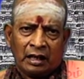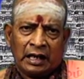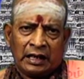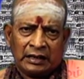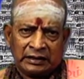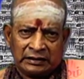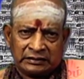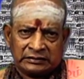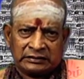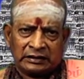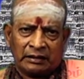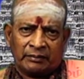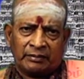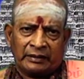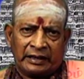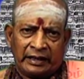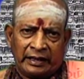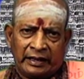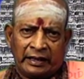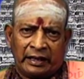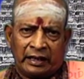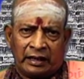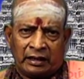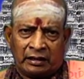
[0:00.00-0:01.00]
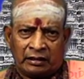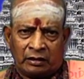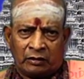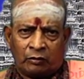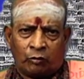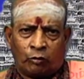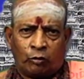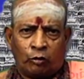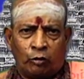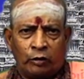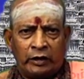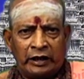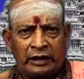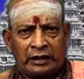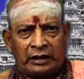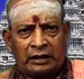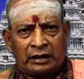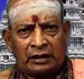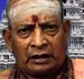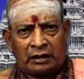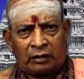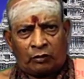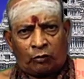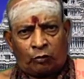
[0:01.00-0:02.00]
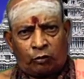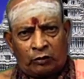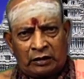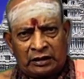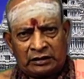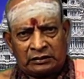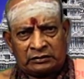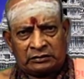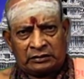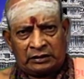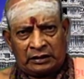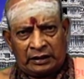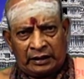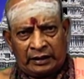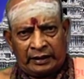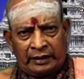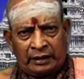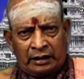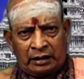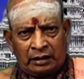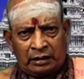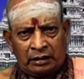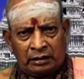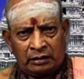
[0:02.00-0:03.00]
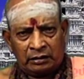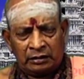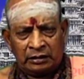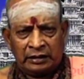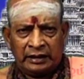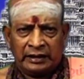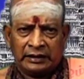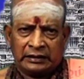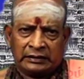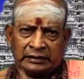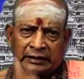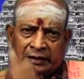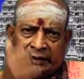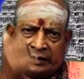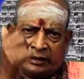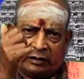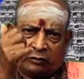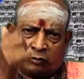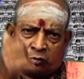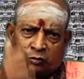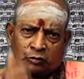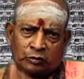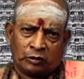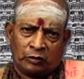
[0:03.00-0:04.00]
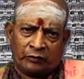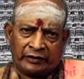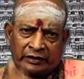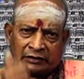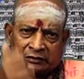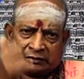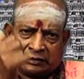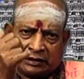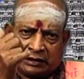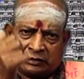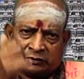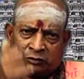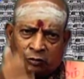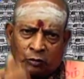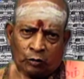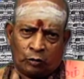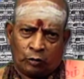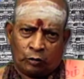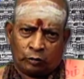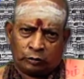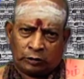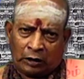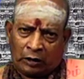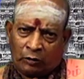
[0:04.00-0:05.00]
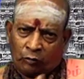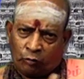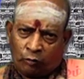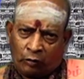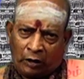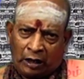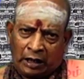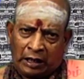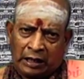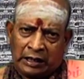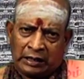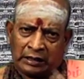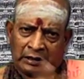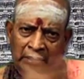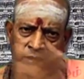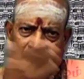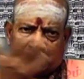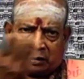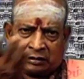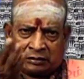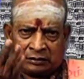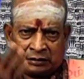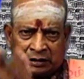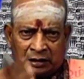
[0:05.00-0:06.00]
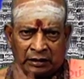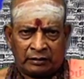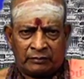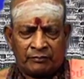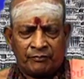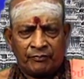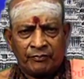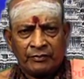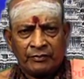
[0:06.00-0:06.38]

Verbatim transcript: அடுத்தபடியாக குளிக்கிற குளத்திலே ஈட்டியை குத்தி வைத்தான் துரியோதன் உடனாக இருந்தான்